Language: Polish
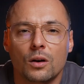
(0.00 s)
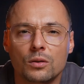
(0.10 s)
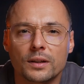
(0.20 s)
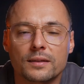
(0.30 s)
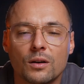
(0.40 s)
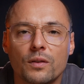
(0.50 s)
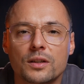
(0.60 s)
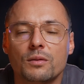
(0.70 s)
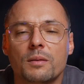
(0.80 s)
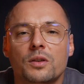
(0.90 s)
Ogólnie
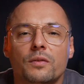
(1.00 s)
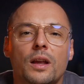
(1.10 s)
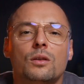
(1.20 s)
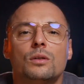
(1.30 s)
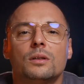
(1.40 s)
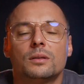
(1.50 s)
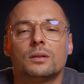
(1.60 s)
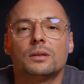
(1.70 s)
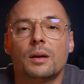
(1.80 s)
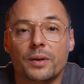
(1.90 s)
zauważyłem, że wielu
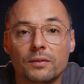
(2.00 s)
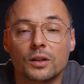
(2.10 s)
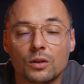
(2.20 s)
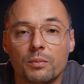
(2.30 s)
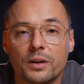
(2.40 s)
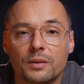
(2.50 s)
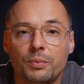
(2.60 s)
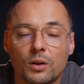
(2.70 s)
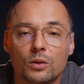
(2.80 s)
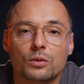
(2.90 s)
e, naprawdę dobrych
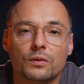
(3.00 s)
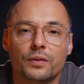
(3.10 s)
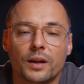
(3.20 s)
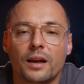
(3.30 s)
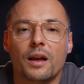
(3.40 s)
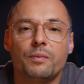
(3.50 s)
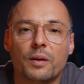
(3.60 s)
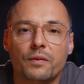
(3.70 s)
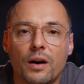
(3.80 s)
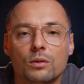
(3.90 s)
pilotów e,
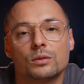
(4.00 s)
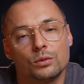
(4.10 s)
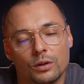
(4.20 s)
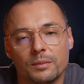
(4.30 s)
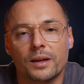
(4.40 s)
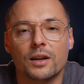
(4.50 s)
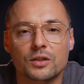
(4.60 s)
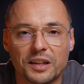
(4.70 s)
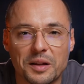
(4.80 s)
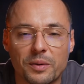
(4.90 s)
FPV, którym ja
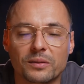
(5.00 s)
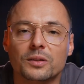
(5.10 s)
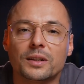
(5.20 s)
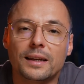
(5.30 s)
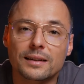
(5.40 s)
jeszcze na pewno nie